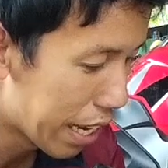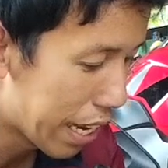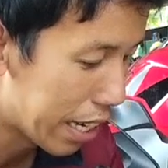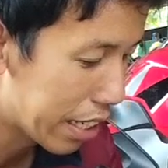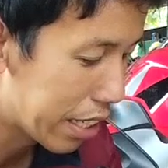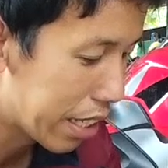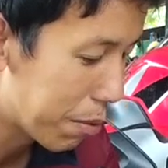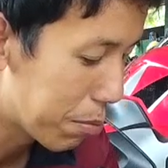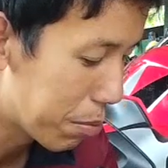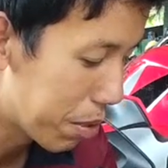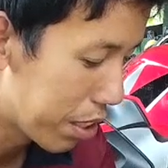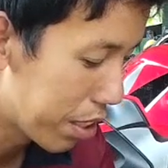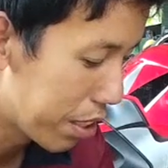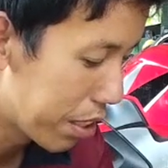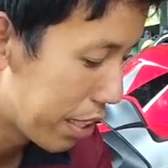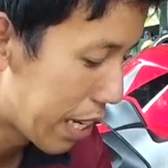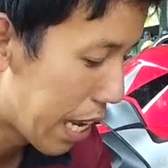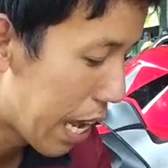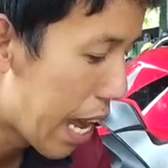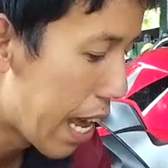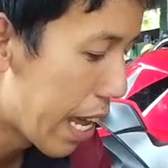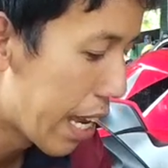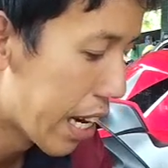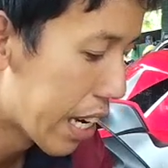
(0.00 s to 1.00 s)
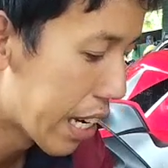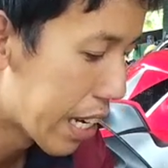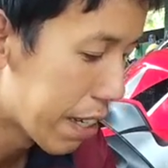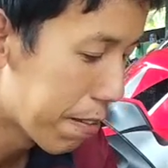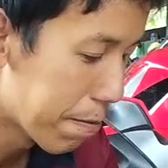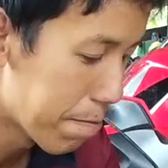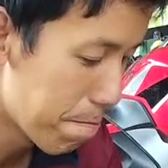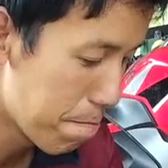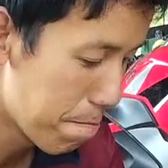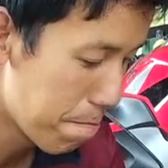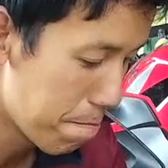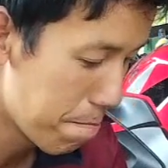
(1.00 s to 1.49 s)
หารกับสเตอร์หน้านะครับ
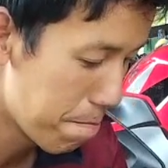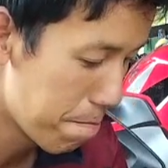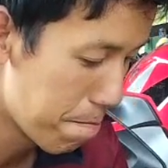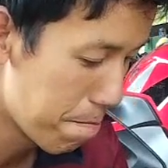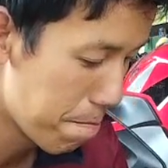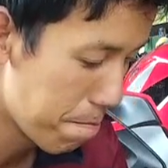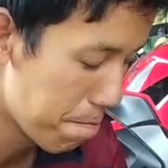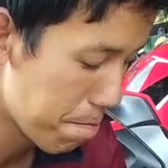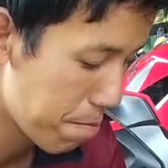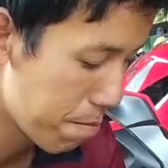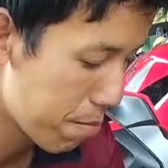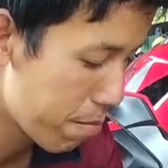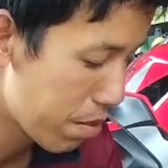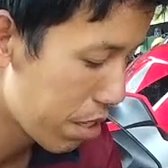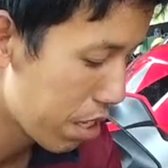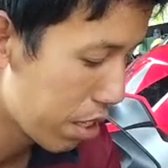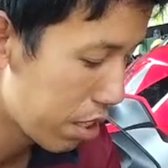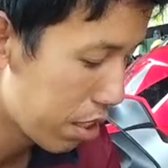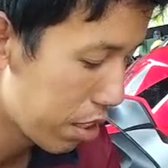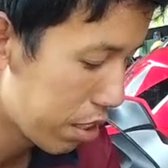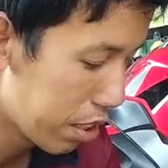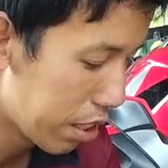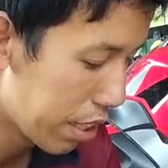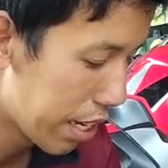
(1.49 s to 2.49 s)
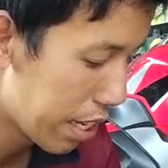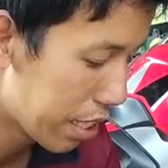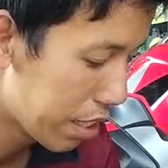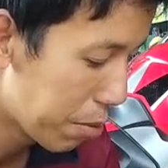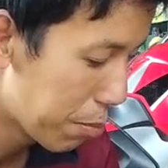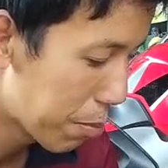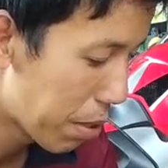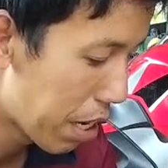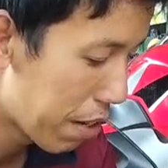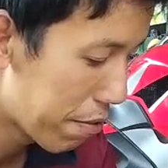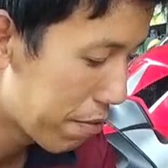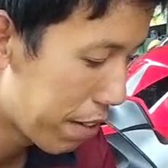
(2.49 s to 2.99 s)
สเตอร์หน้า
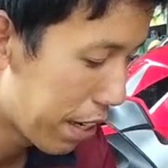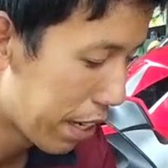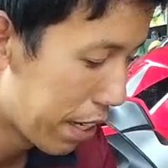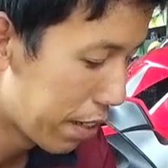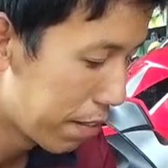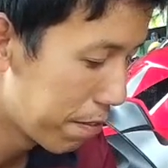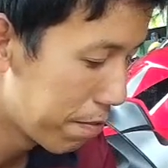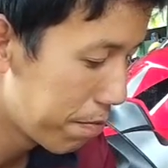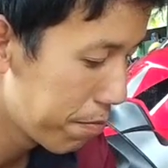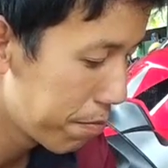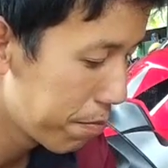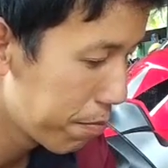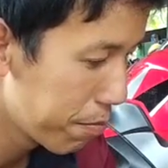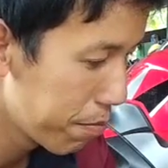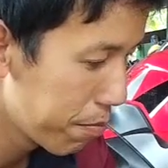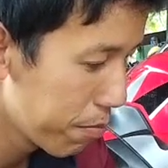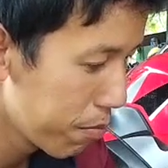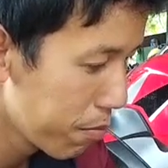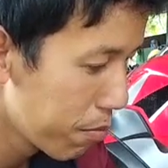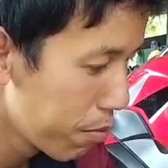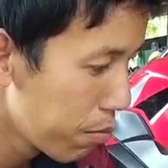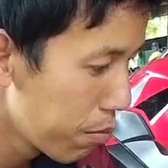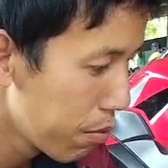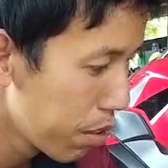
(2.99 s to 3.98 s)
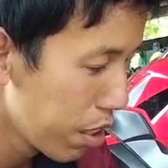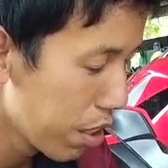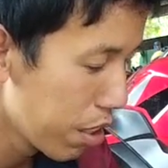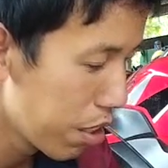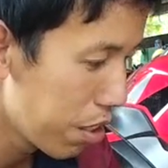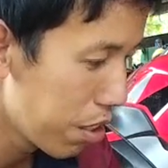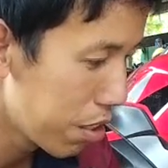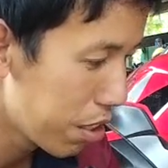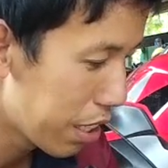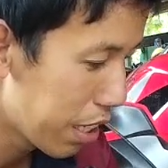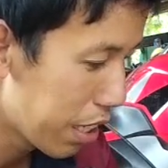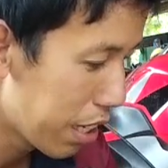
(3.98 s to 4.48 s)
15ปัน
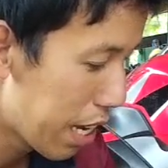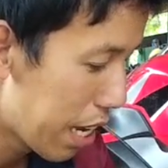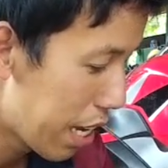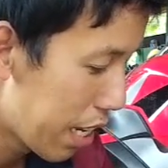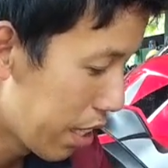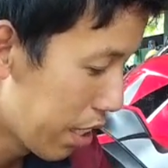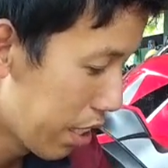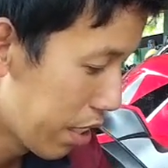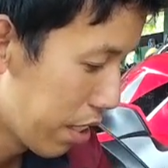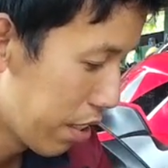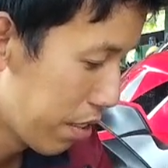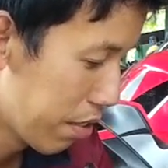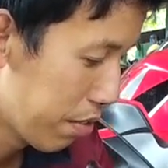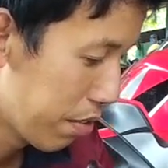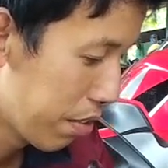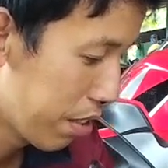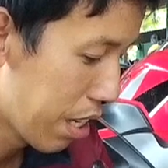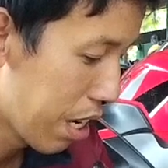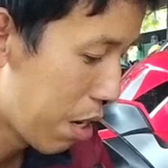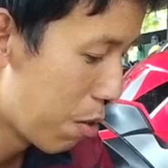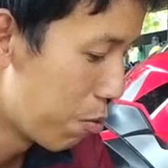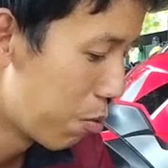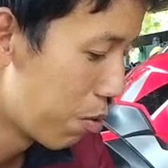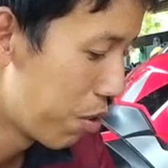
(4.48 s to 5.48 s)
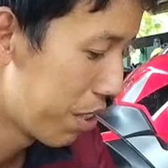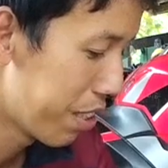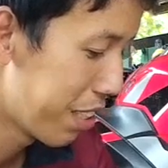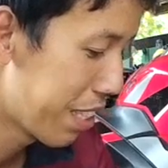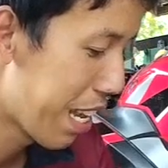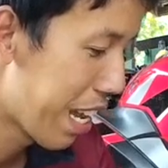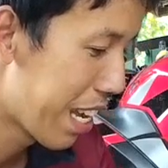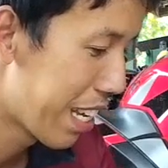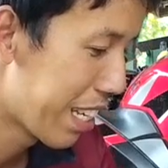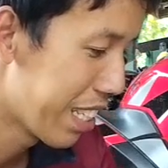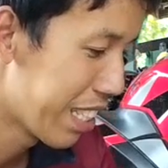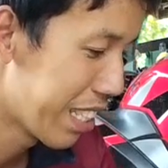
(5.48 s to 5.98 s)
ก็จะได้ เอา
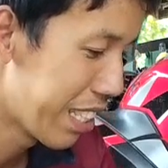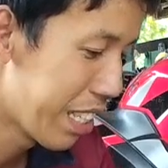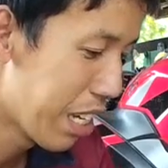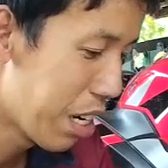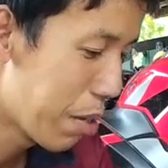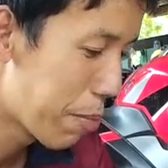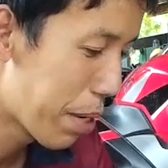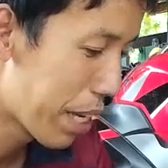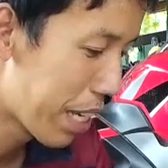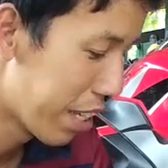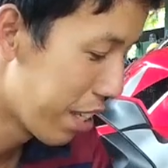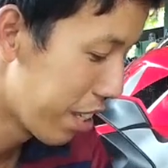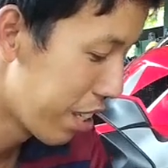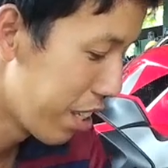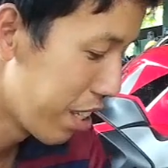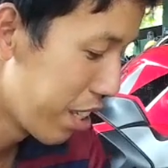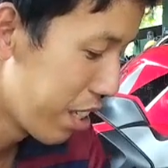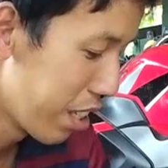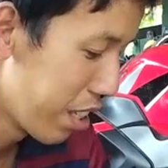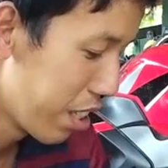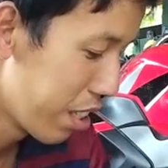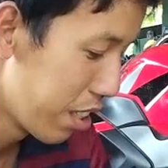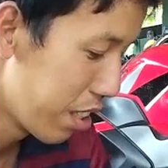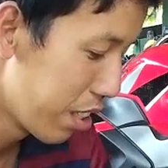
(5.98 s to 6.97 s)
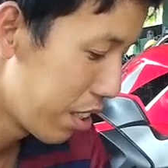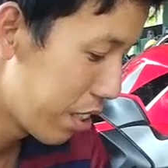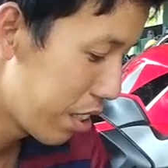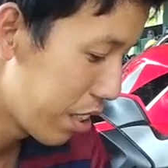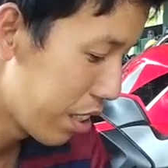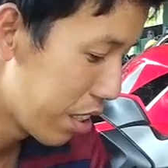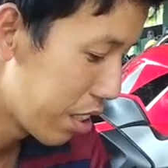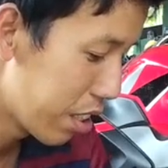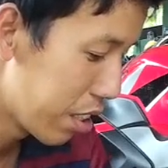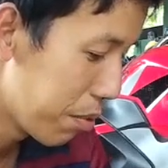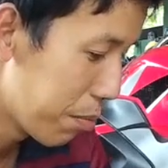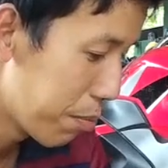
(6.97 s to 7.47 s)
ตาย เดี๋ยวเอาให
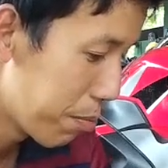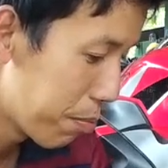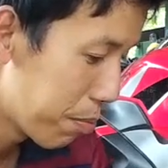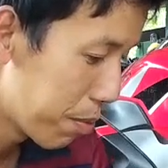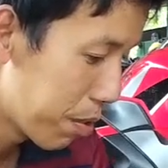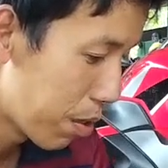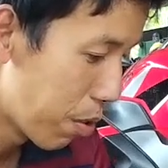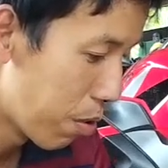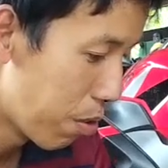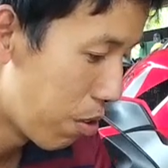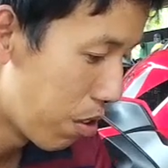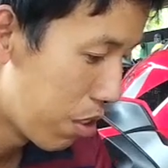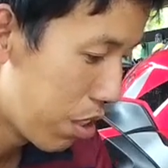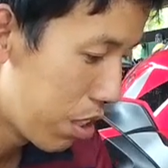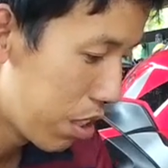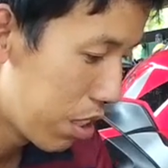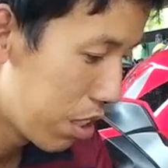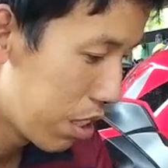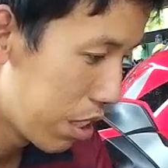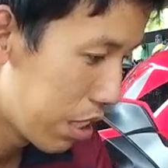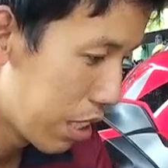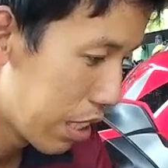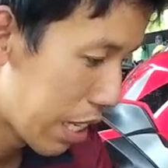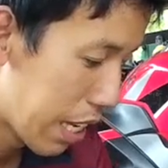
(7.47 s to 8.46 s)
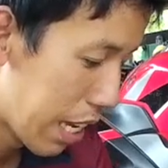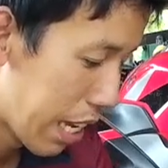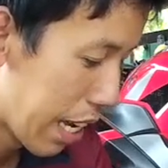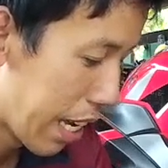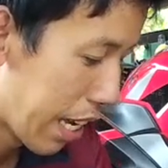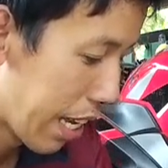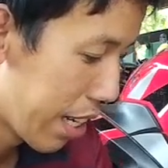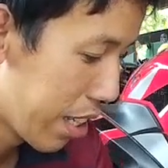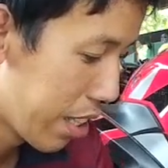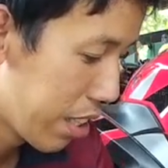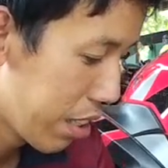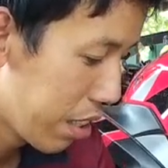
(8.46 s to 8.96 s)
ม่ 42หา
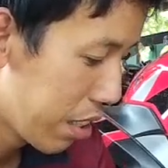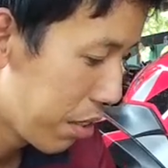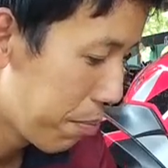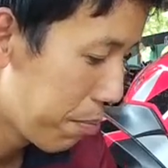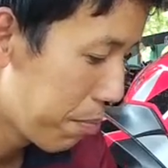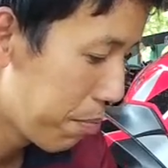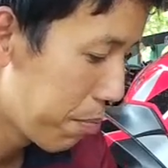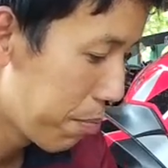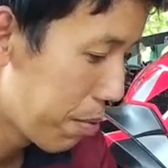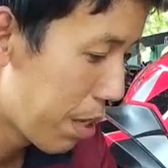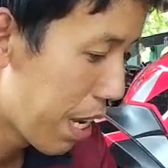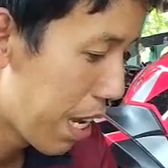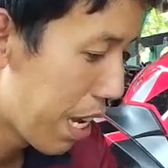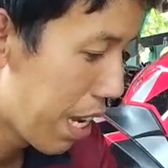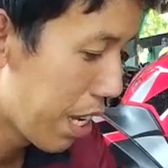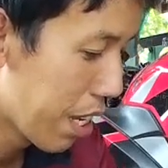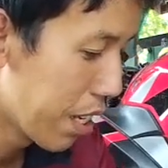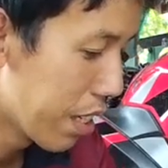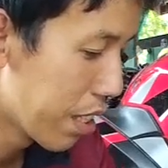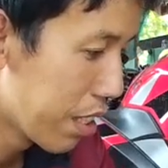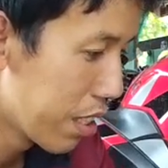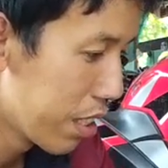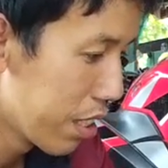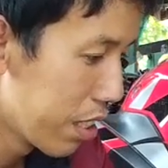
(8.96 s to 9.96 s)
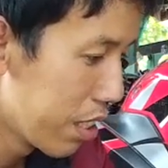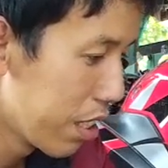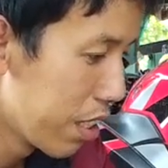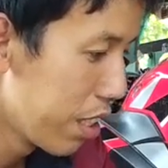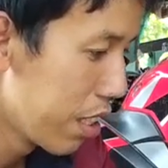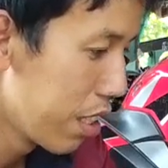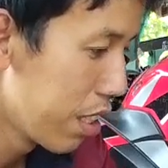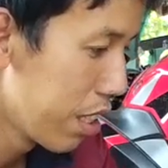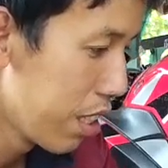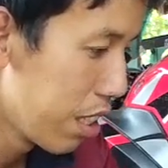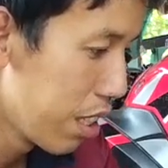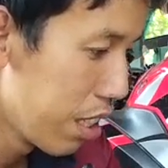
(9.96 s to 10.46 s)
ร
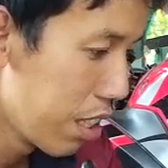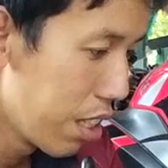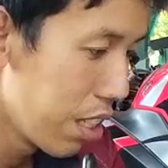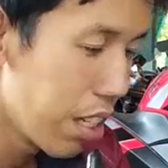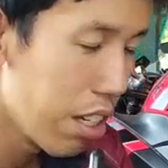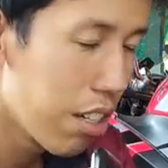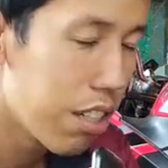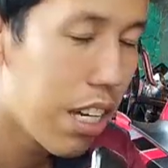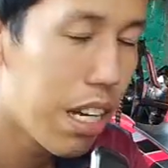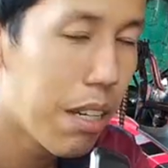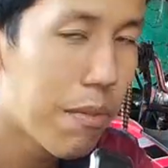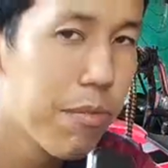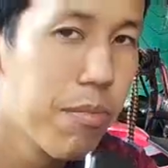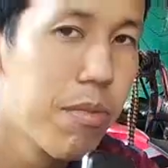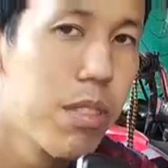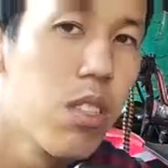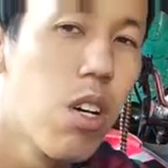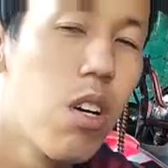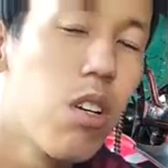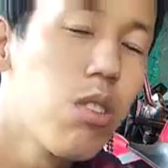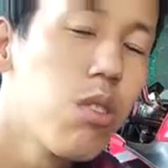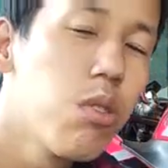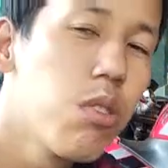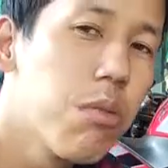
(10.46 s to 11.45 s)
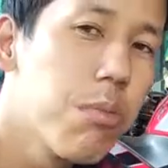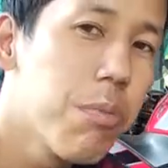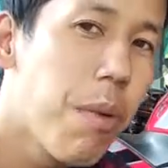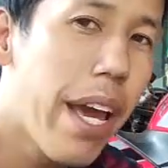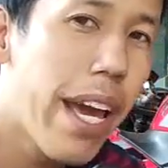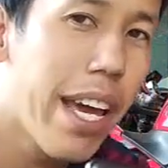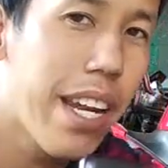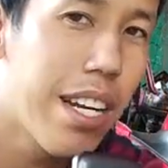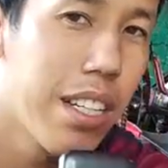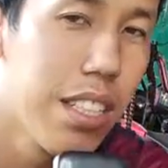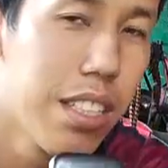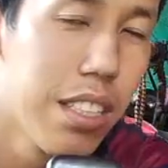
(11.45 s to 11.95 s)
15 เท่ากับ
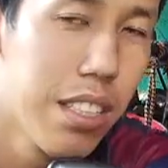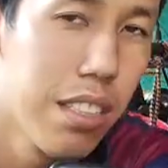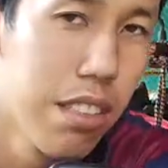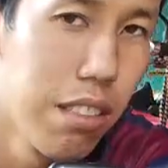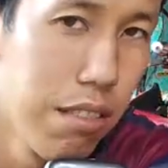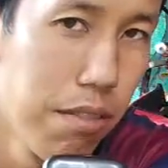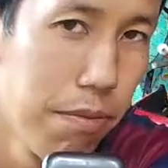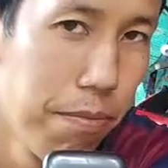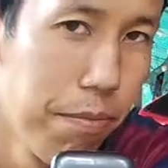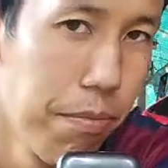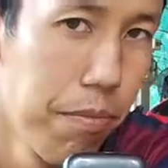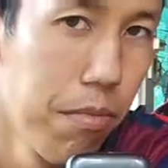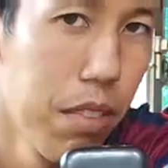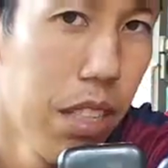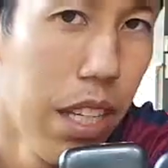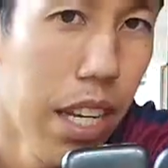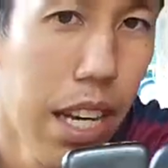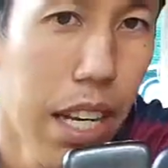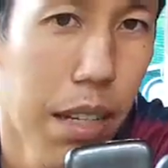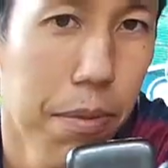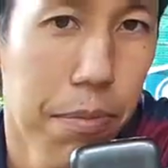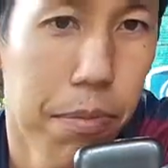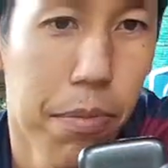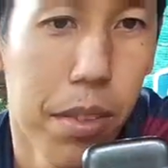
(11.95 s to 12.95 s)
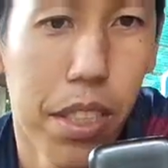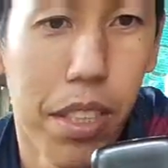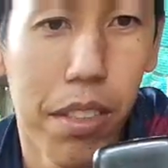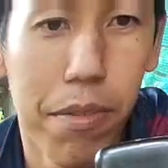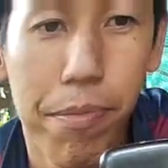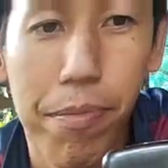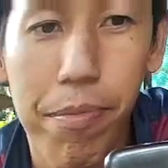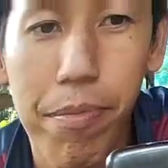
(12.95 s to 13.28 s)
2.8นะครับ นี่